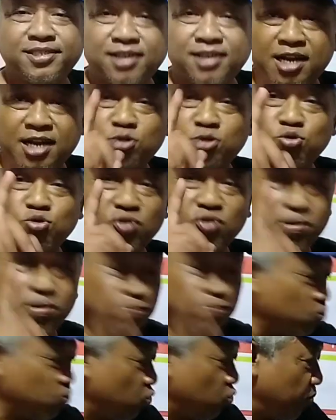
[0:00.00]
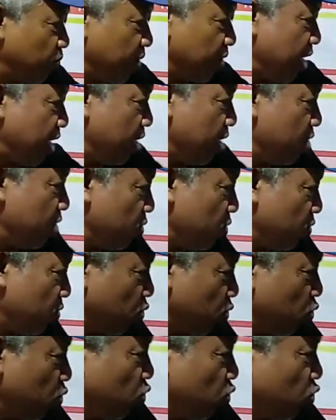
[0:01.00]
100 ribu rupiah
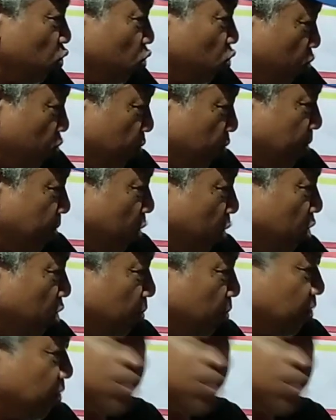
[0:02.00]
untuk pembangunan